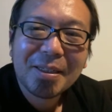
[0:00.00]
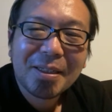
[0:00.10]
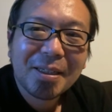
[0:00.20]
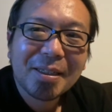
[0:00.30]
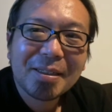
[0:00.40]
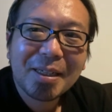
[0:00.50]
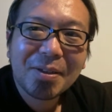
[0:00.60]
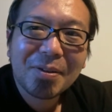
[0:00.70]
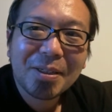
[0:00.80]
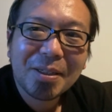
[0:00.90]
で、最
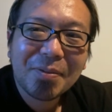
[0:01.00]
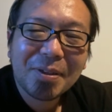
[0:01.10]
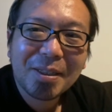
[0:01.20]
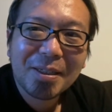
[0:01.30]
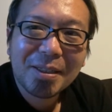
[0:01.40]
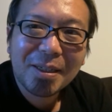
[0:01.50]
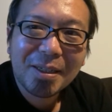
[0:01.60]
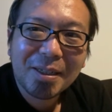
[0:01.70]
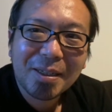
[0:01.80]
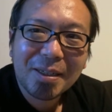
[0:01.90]
後にみんなに
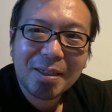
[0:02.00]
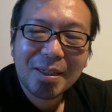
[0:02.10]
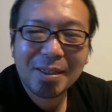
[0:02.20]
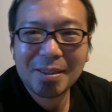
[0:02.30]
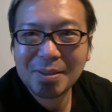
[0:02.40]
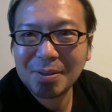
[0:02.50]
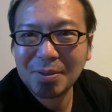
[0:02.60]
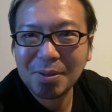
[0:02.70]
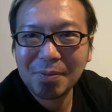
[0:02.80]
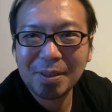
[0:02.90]
ね、来月来る
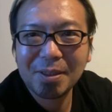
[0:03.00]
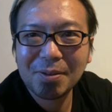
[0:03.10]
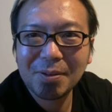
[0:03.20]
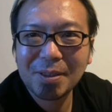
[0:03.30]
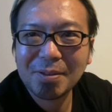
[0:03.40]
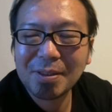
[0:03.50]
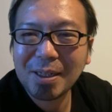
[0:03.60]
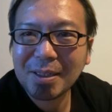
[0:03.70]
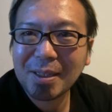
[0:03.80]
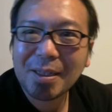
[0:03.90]
時までにどんな風にな
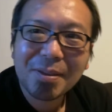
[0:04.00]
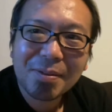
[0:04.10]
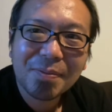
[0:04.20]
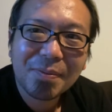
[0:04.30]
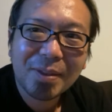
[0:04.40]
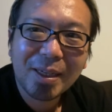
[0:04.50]
りたいと。